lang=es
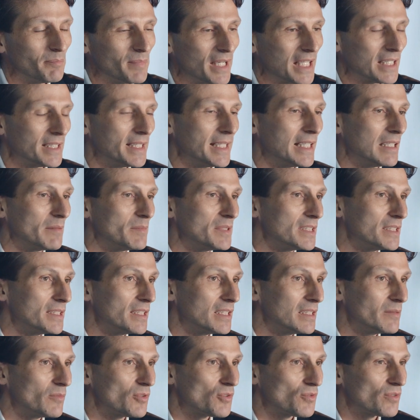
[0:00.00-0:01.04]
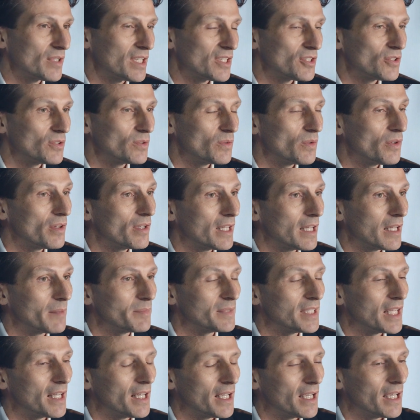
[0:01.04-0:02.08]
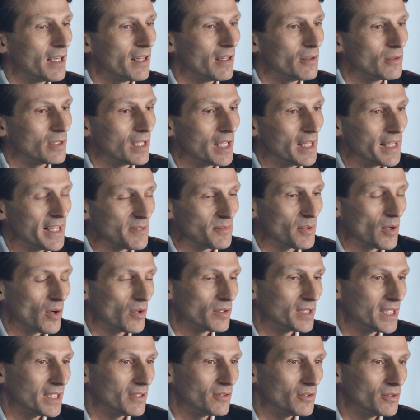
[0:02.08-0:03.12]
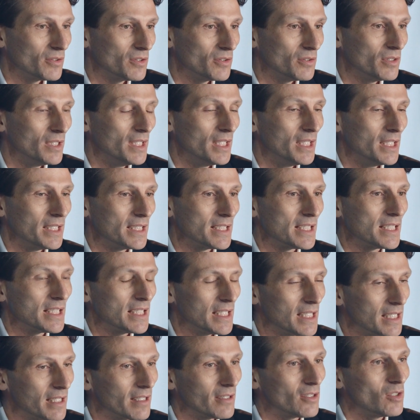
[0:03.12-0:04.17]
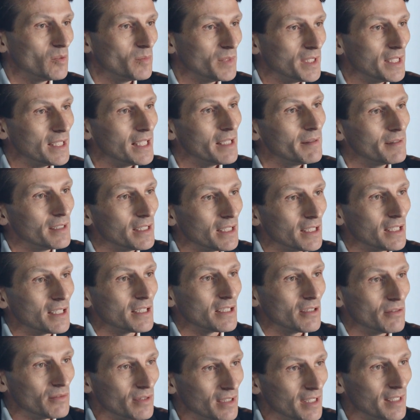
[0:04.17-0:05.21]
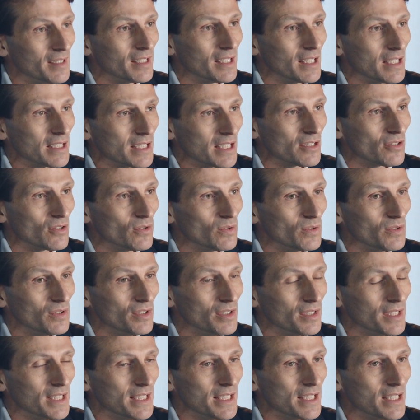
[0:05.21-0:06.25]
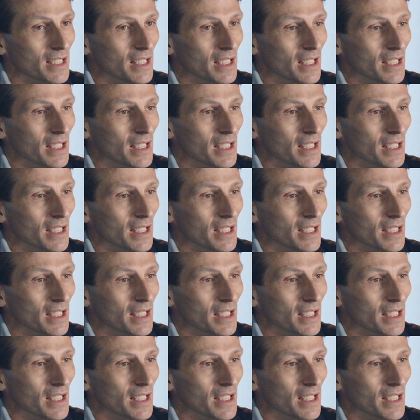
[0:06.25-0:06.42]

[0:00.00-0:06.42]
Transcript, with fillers: Prácticamente tenemos una solución adaptada a cada una de ellas, por lo tanto sí es recomendable que se utilicen esas soluciones